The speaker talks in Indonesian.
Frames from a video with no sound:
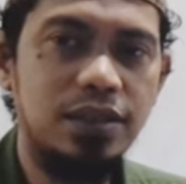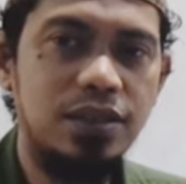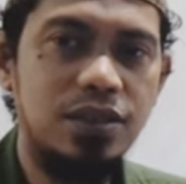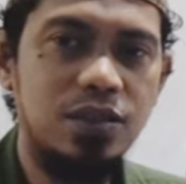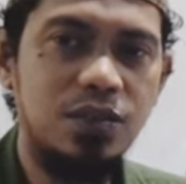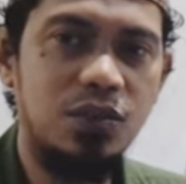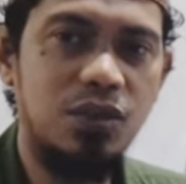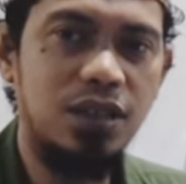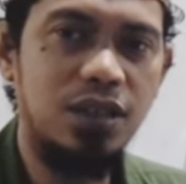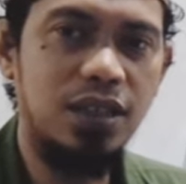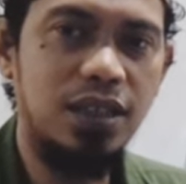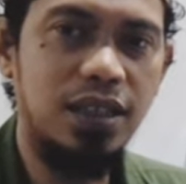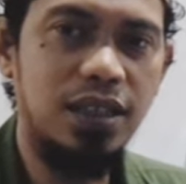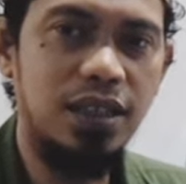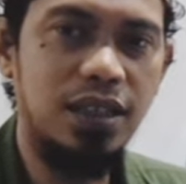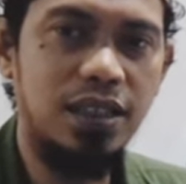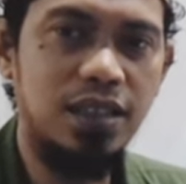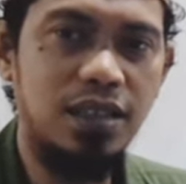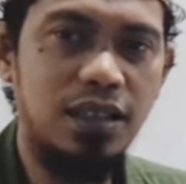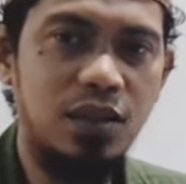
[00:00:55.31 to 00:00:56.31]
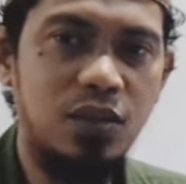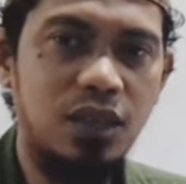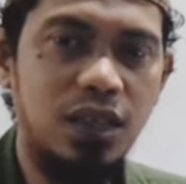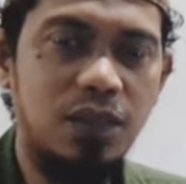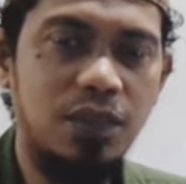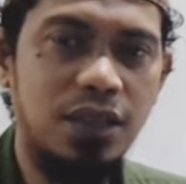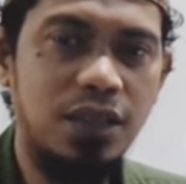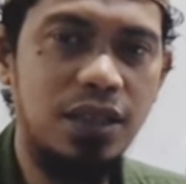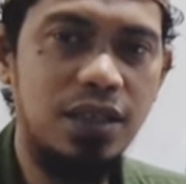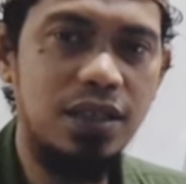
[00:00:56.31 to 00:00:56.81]
Semoga kita selalu
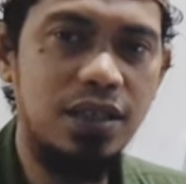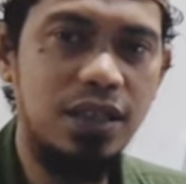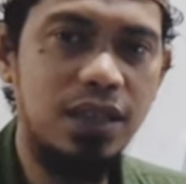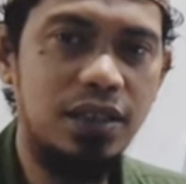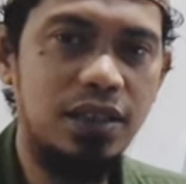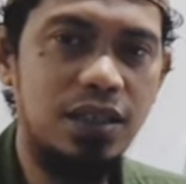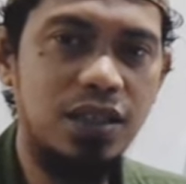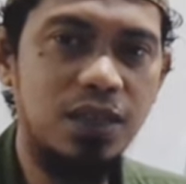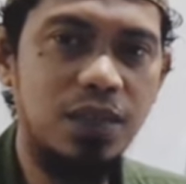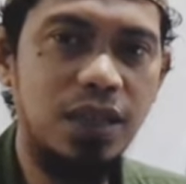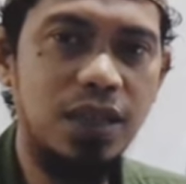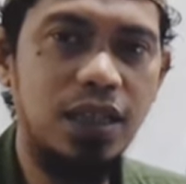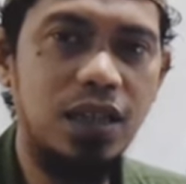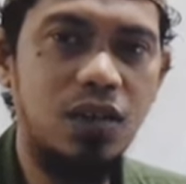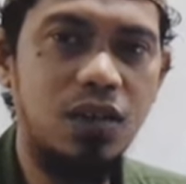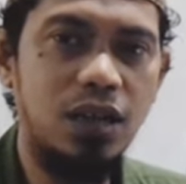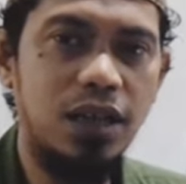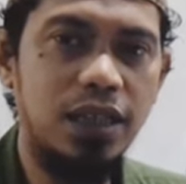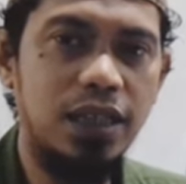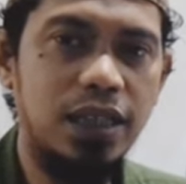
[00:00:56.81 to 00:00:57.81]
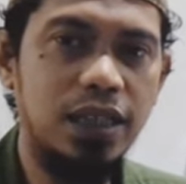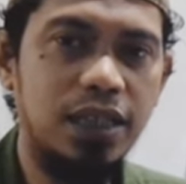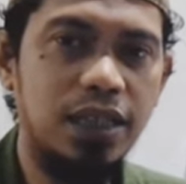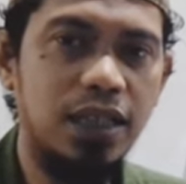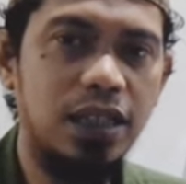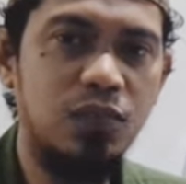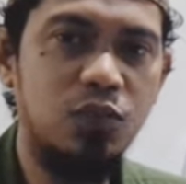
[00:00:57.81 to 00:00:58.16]
dalam keadaan sehat jasmani dan rohani kita,